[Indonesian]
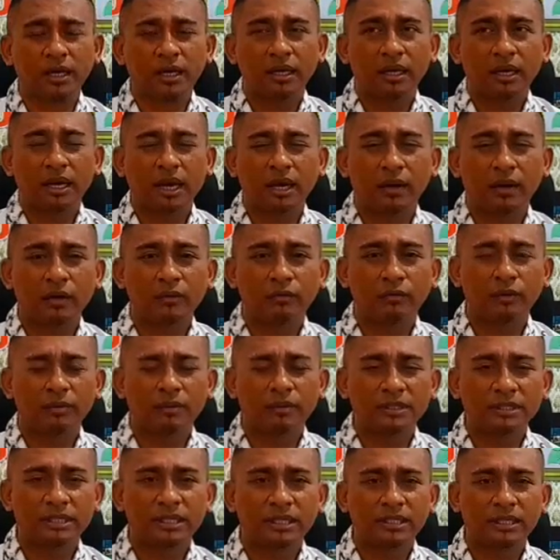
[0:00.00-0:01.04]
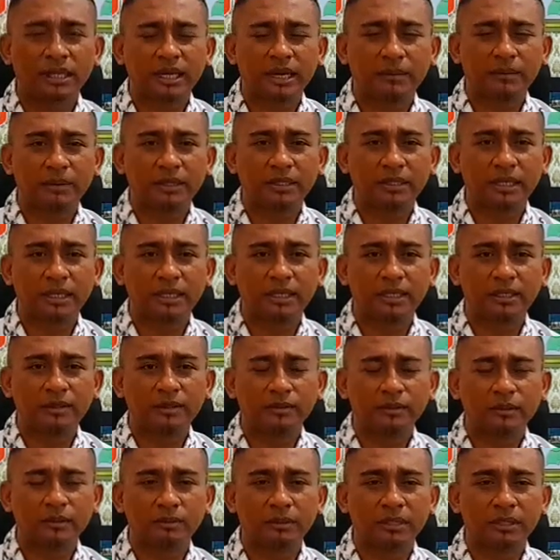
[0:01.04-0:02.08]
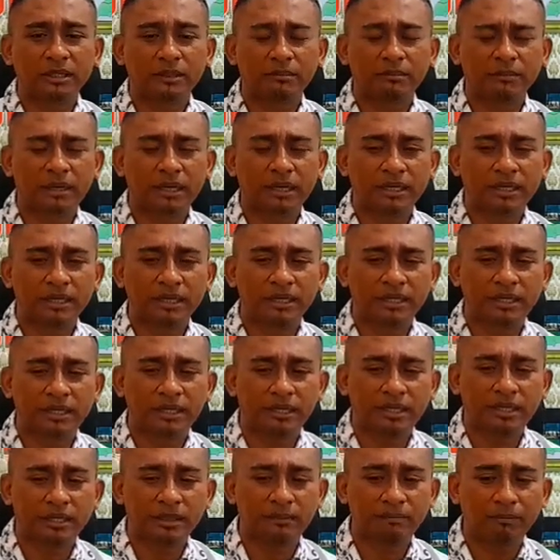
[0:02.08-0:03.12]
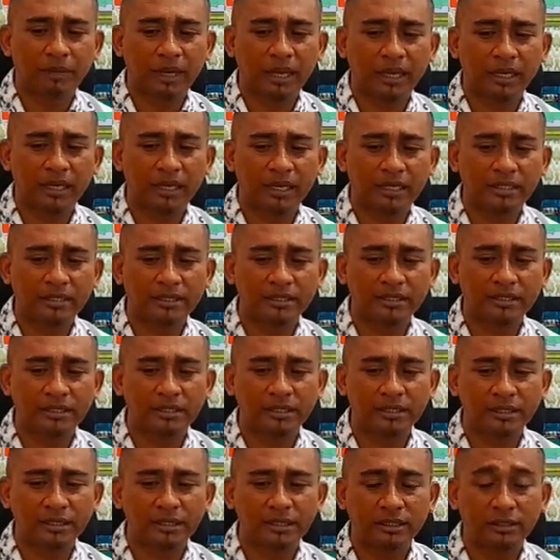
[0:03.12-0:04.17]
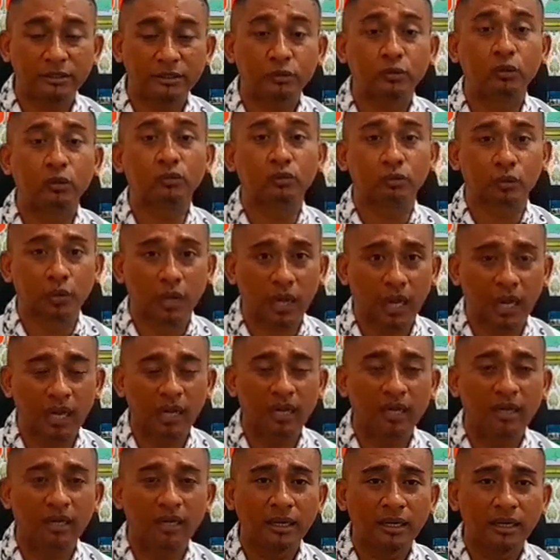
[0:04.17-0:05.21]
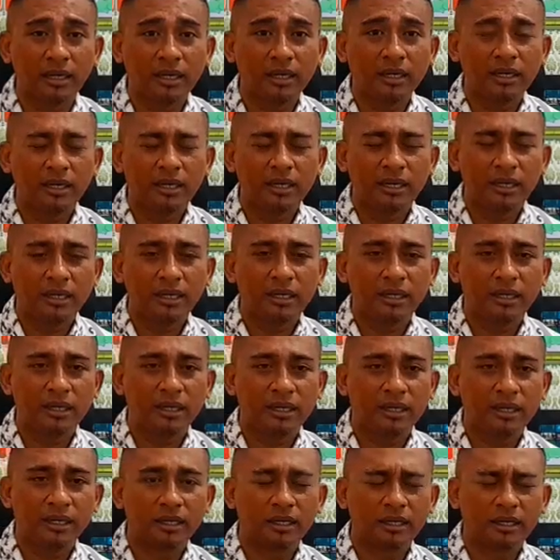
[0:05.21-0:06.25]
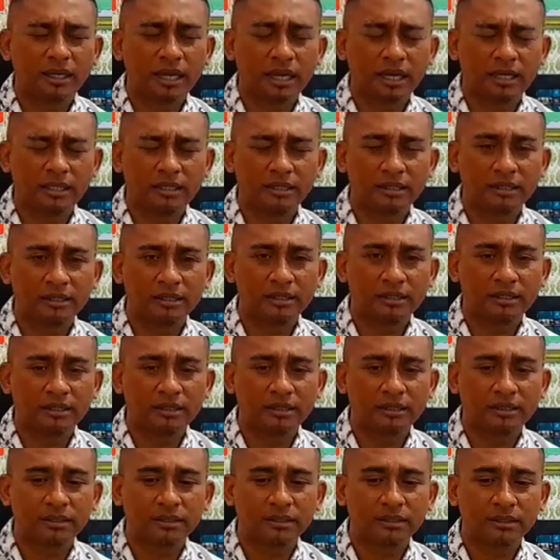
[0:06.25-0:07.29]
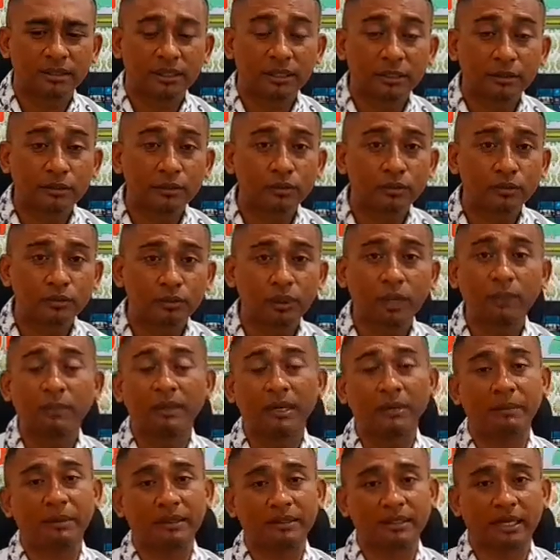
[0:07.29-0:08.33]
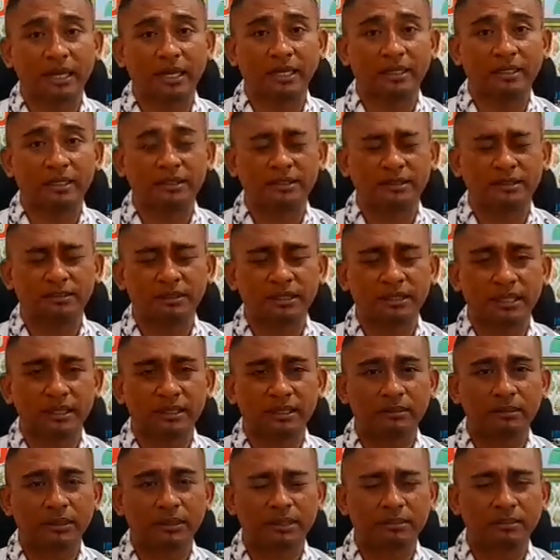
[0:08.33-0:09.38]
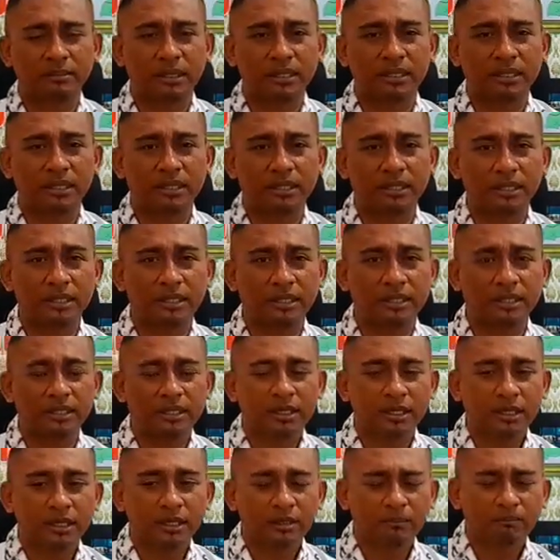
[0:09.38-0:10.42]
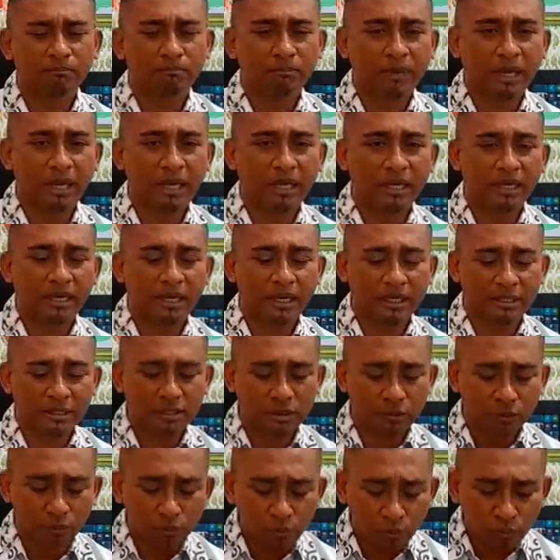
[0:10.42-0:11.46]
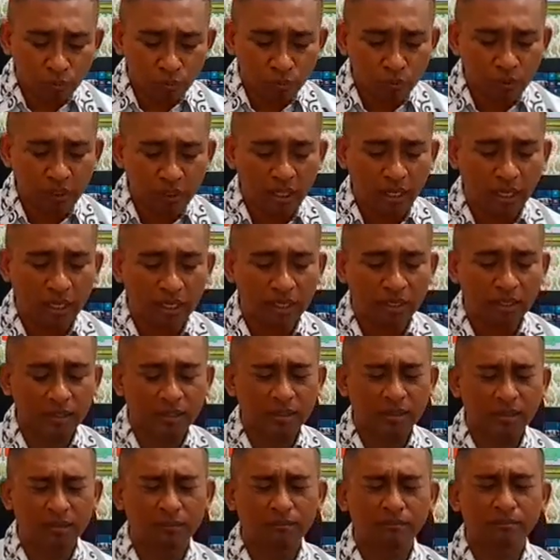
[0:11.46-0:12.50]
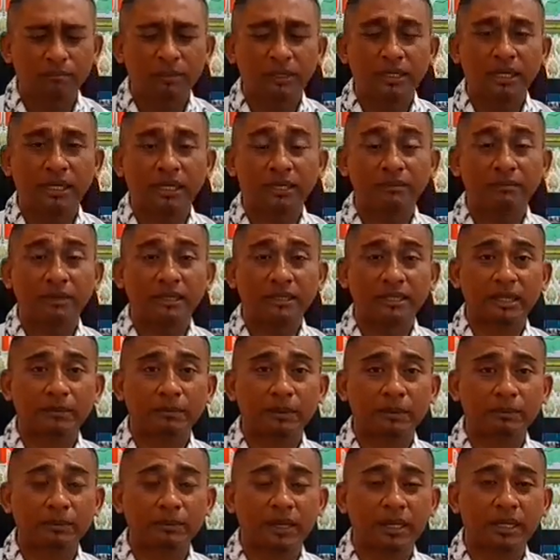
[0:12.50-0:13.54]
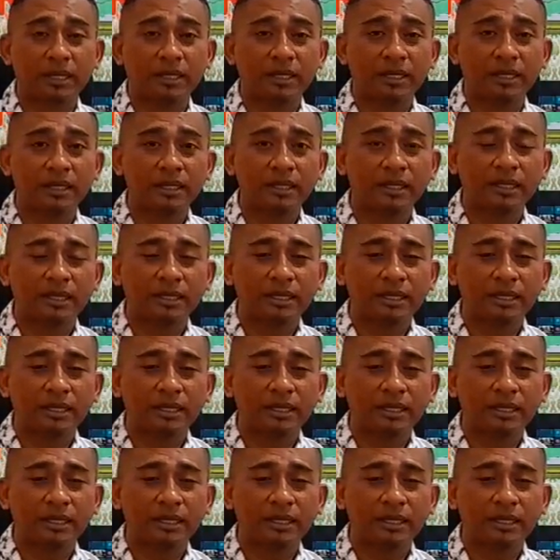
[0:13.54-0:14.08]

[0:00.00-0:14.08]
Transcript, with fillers: Kalau informasi kita dapatkan itu teman-teman di PNS di struktural uh, eh, yang itu sudah mendapatkan. Sementara teman-teman di PNS guru yang penerima TPP ini